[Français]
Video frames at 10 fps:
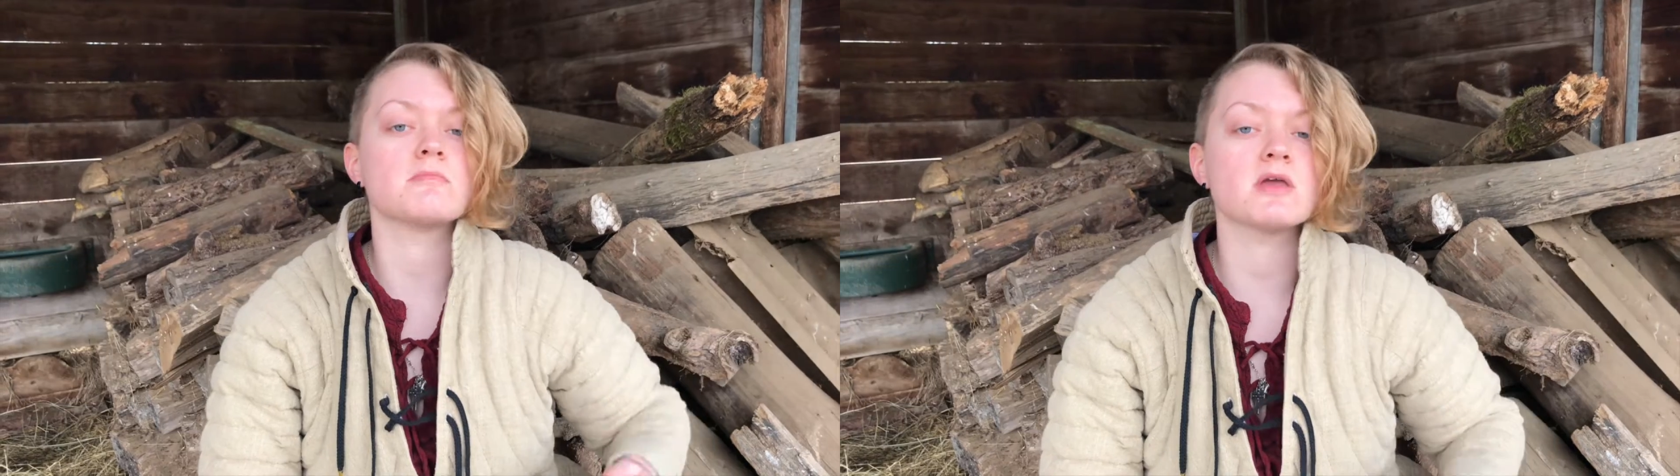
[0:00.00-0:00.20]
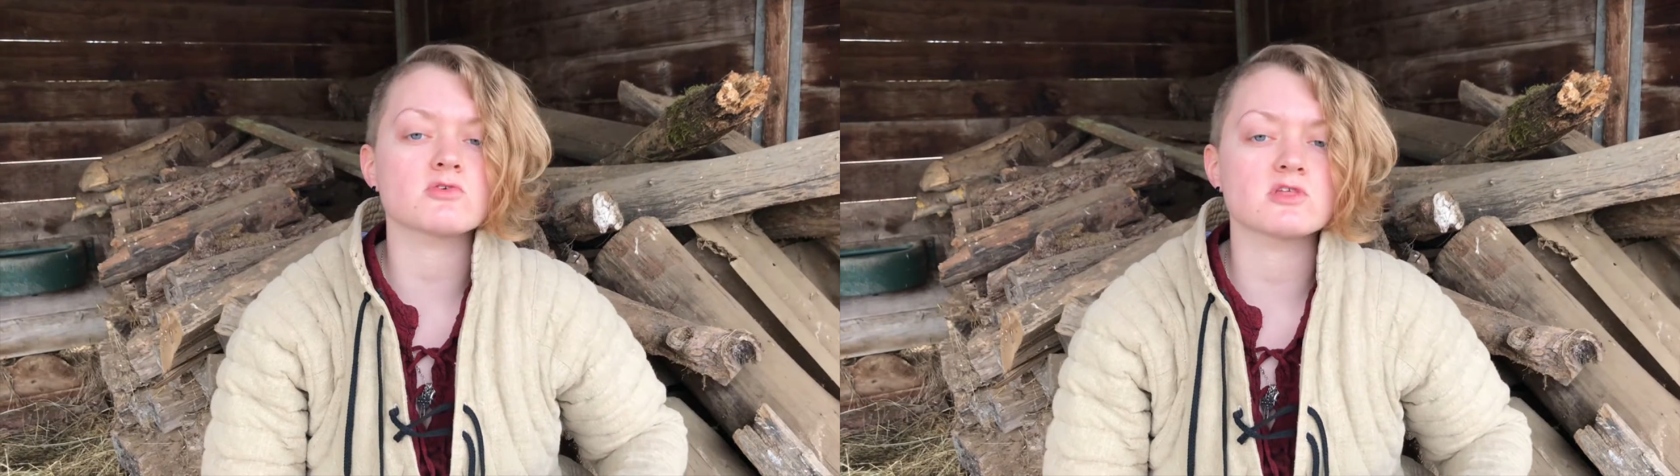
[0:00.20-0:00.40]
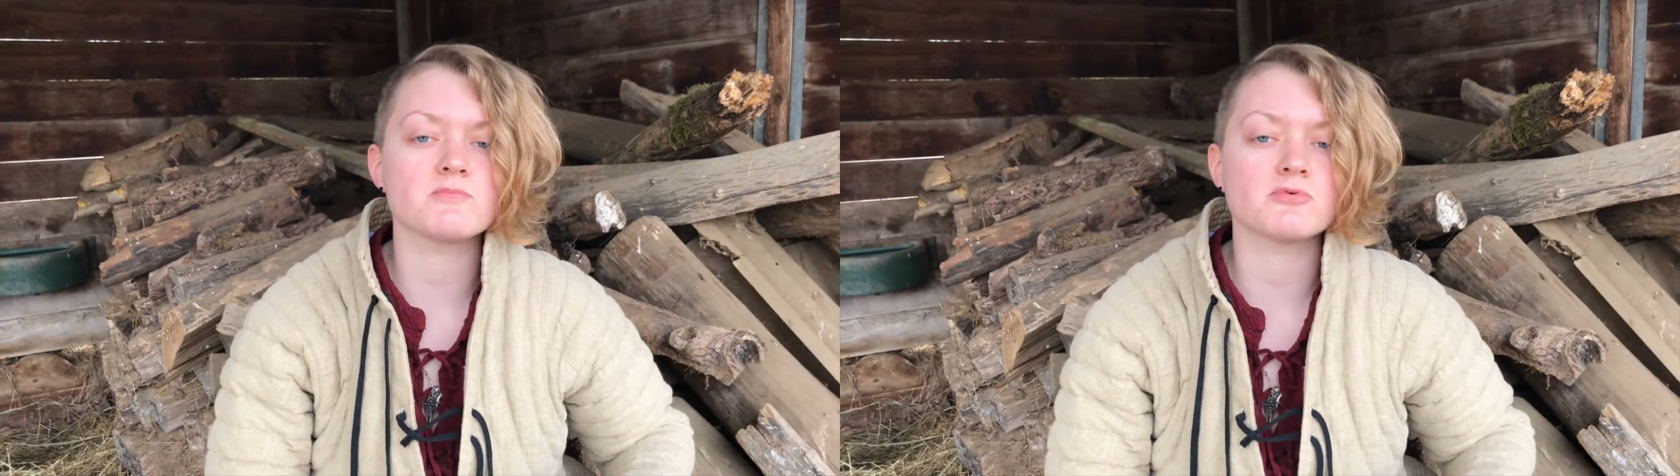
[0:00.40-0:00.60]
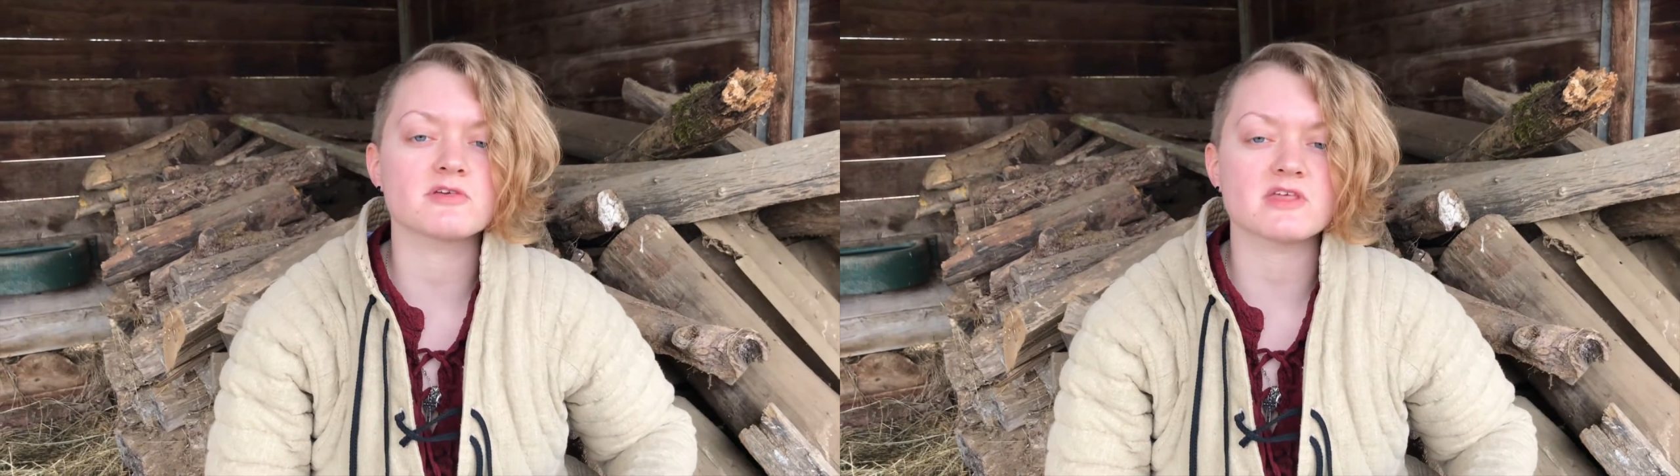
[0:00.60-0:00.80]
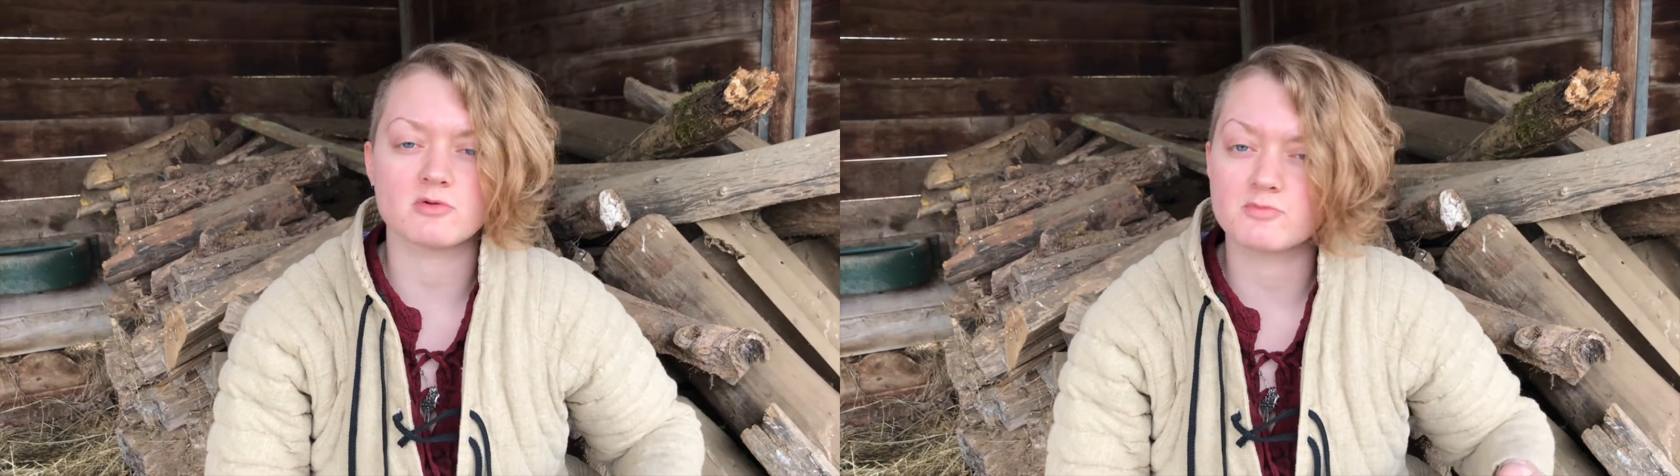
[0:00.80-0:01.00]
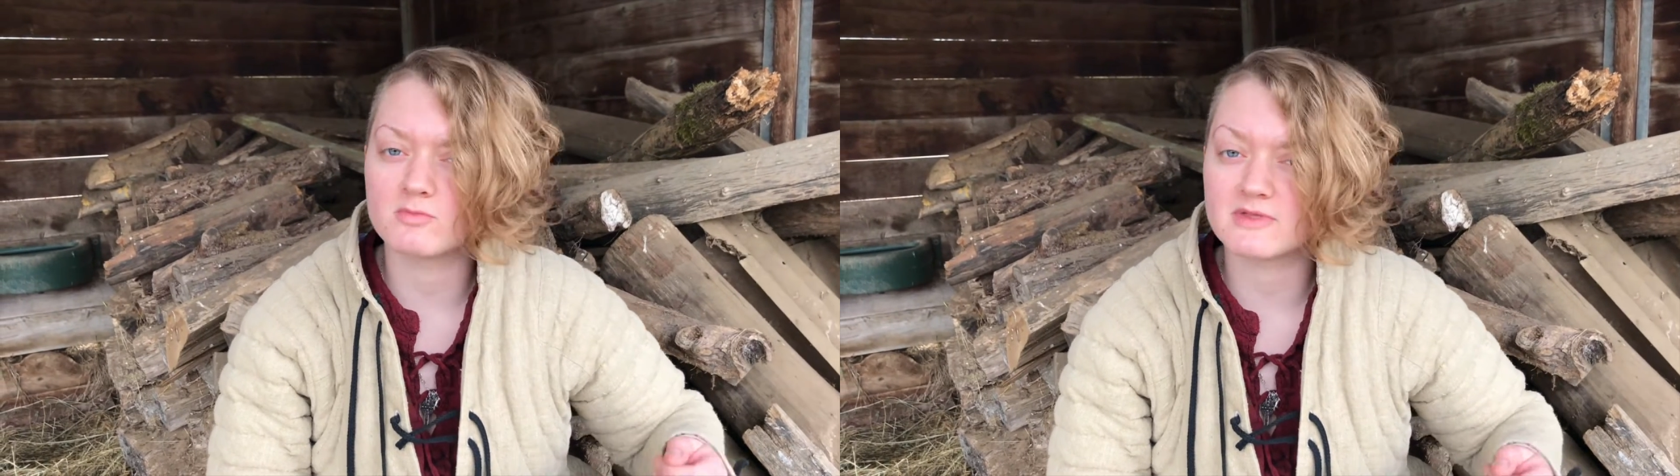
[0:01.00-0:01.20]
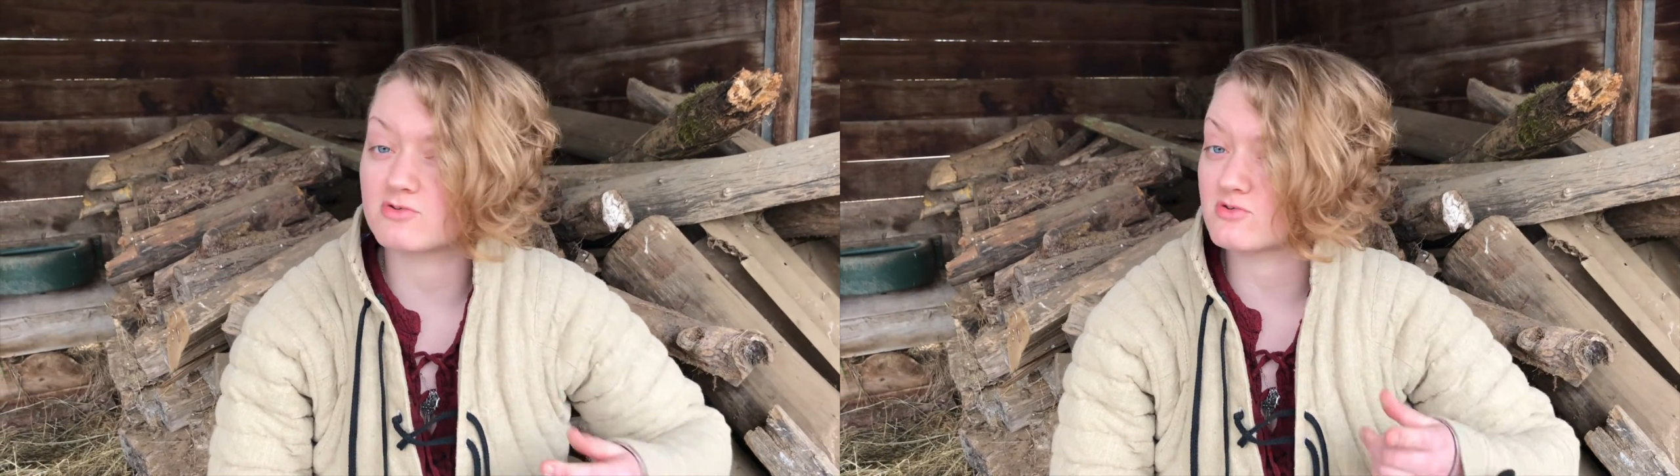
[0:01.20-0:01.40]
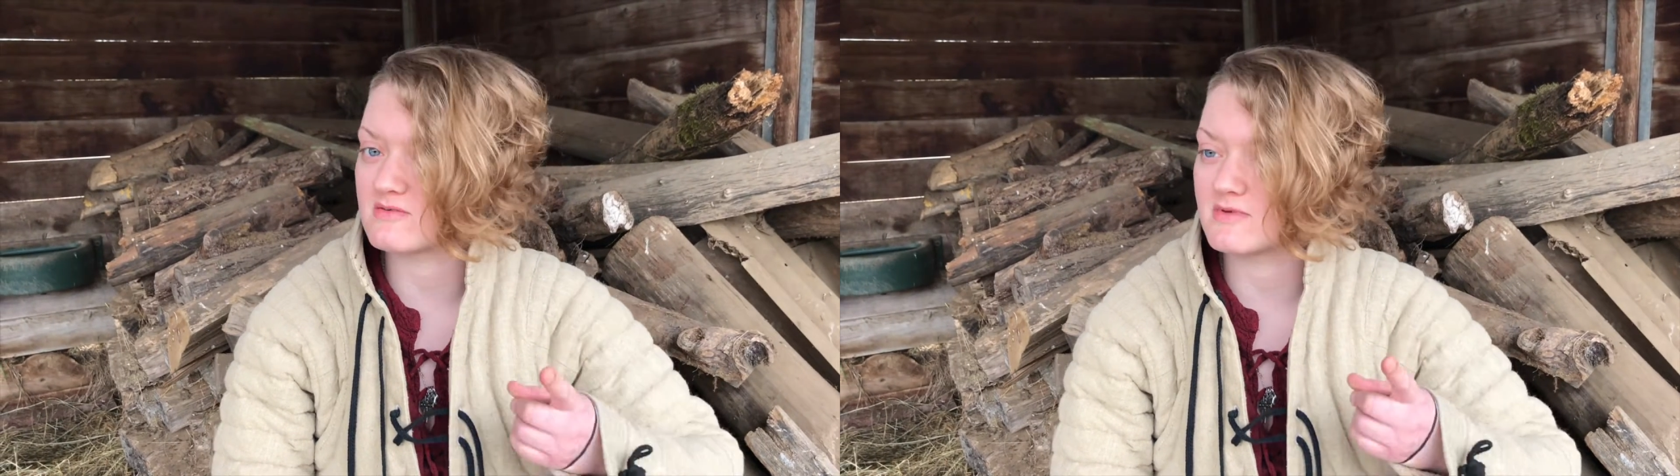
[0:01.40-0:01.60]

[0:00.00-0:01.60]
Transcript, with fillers: mais aussi pour les simples promenades de ces